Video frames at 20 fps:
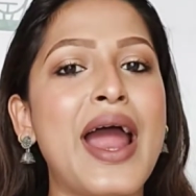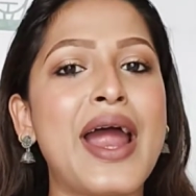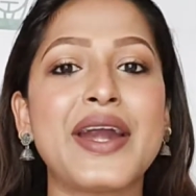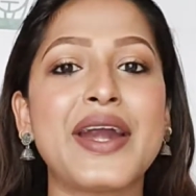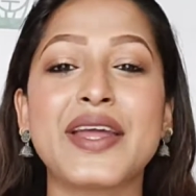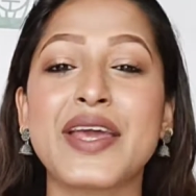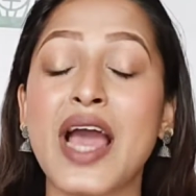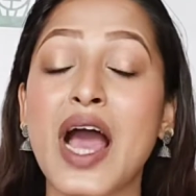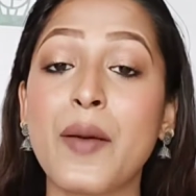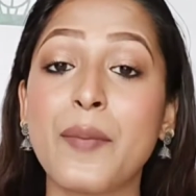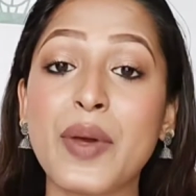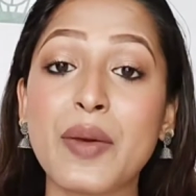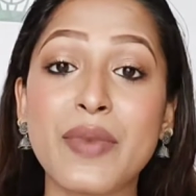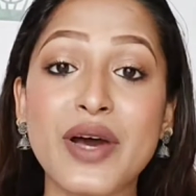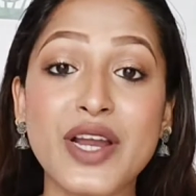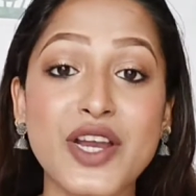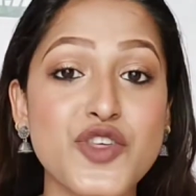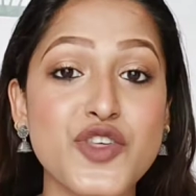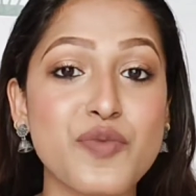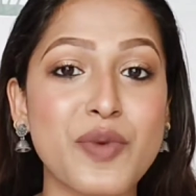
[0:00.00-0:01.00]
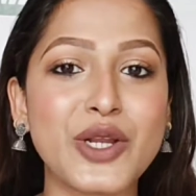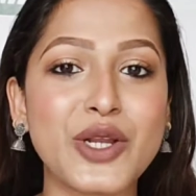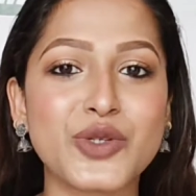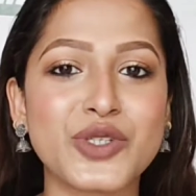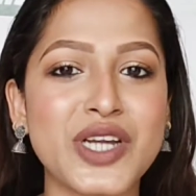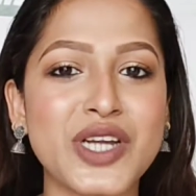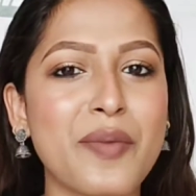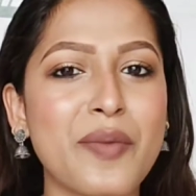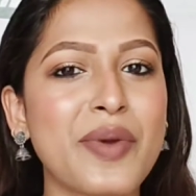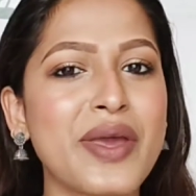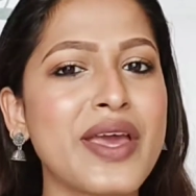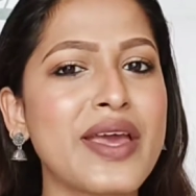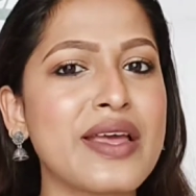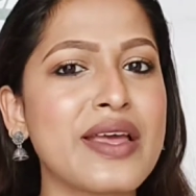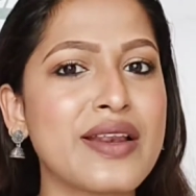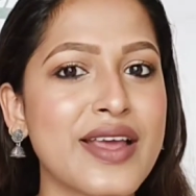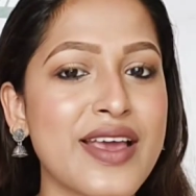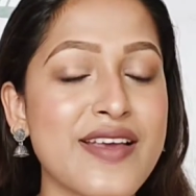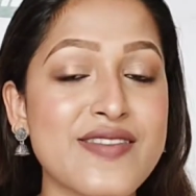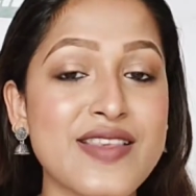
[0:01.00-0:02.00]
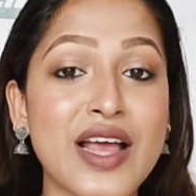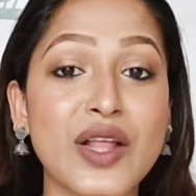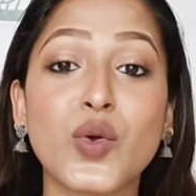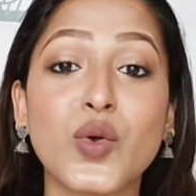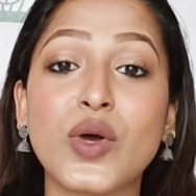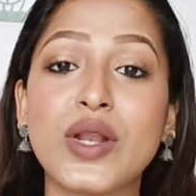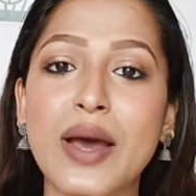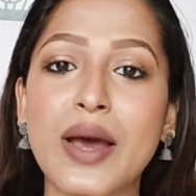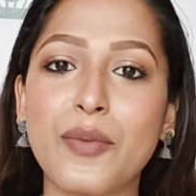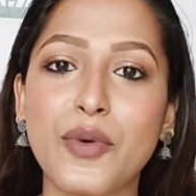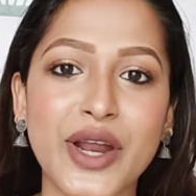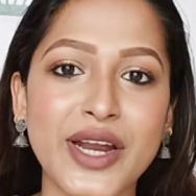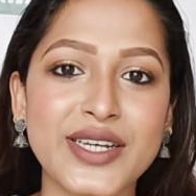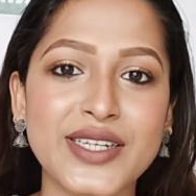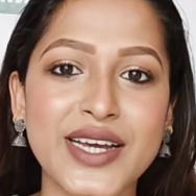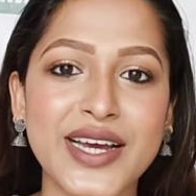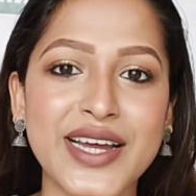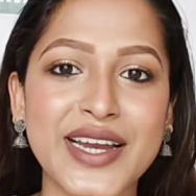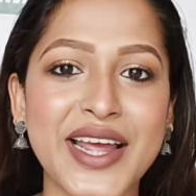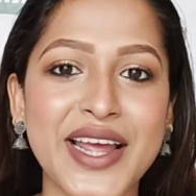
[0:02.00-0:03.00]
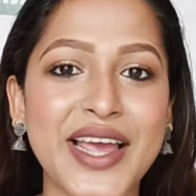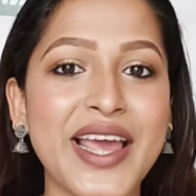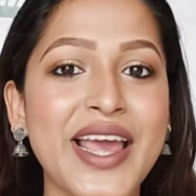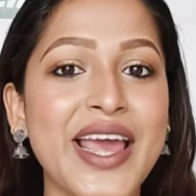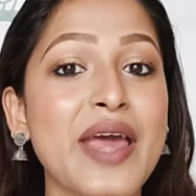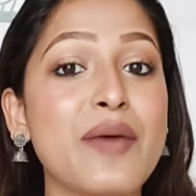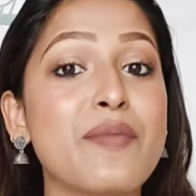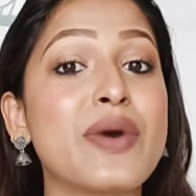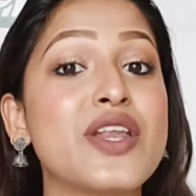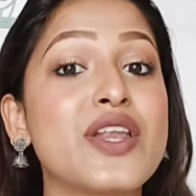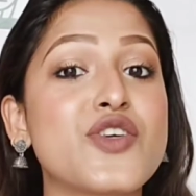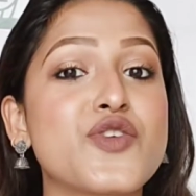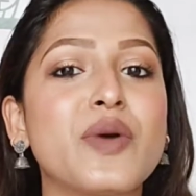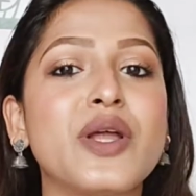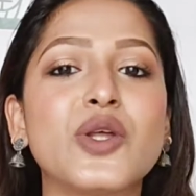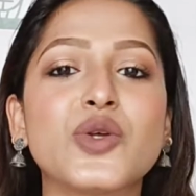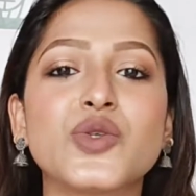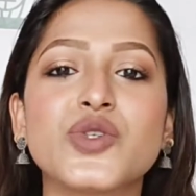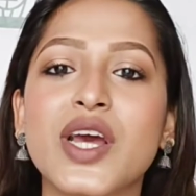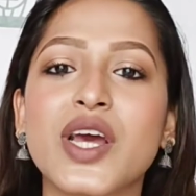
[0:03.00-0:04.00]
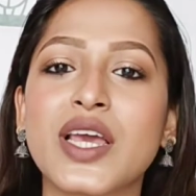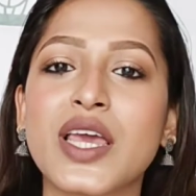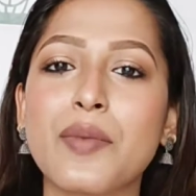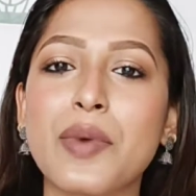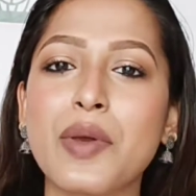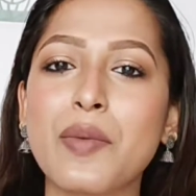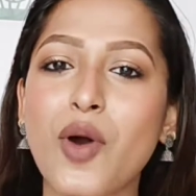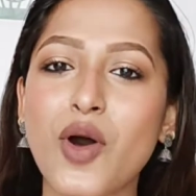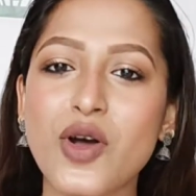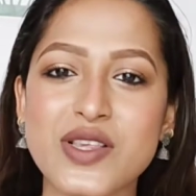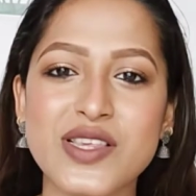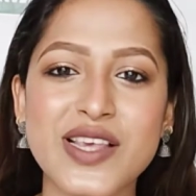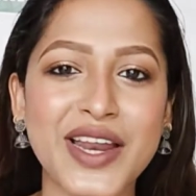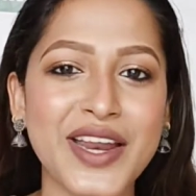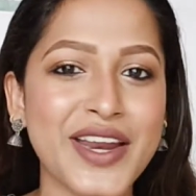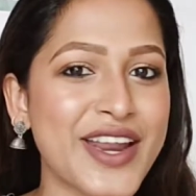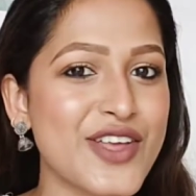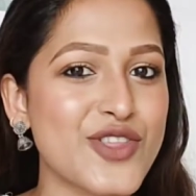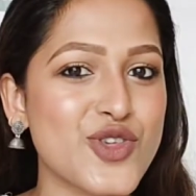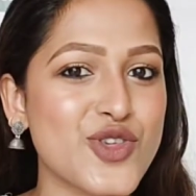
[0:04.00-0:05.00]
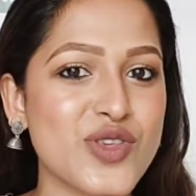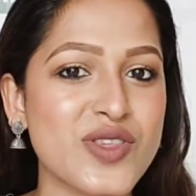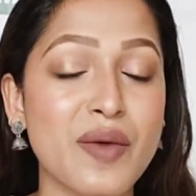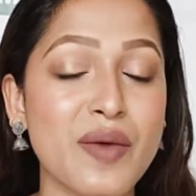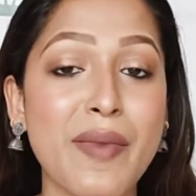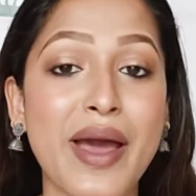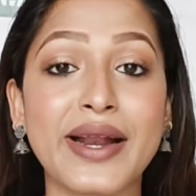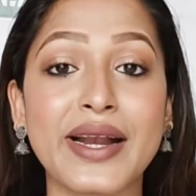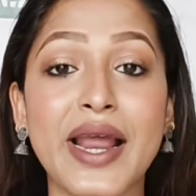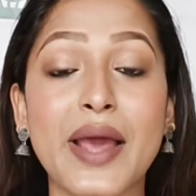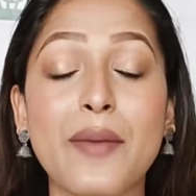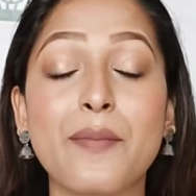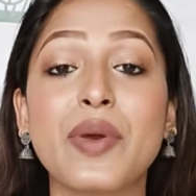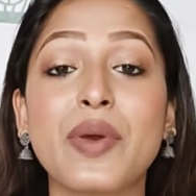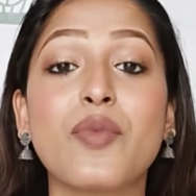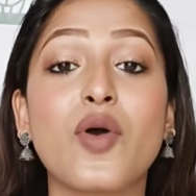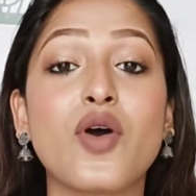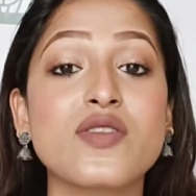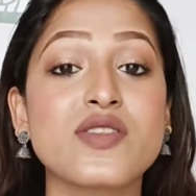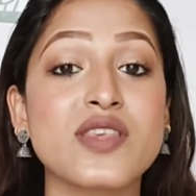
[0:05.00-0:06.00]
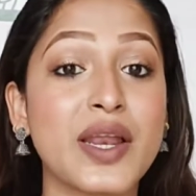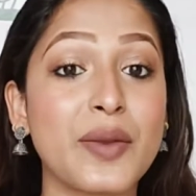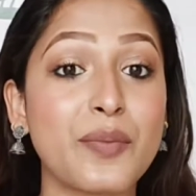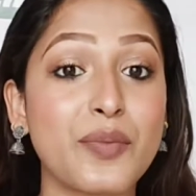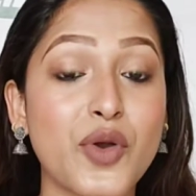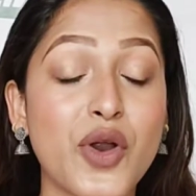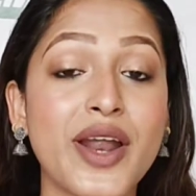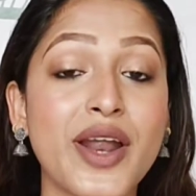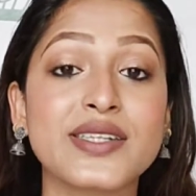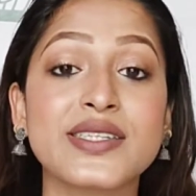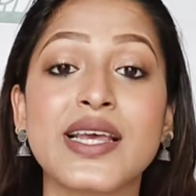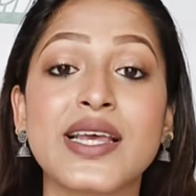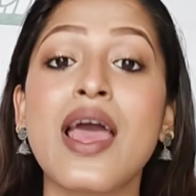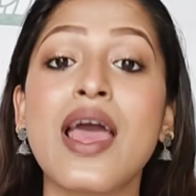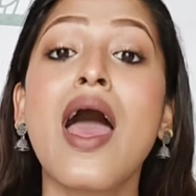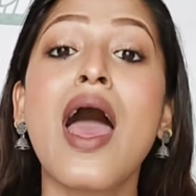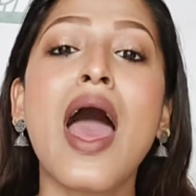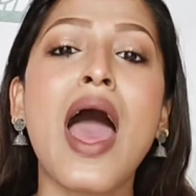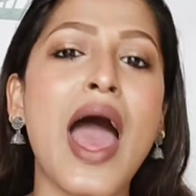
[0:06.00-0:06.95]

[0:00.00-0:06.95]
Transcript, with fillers: एंड यहाँ पे मनीष मल्होत्रा भी इनके साथ कोलैबोरेट कर रही है मनीष मल्होत्रा के भी बहुत सारे रेंजेस हैं माइग्लैम पे बहुत सारे प्रोडक्ट्स हैं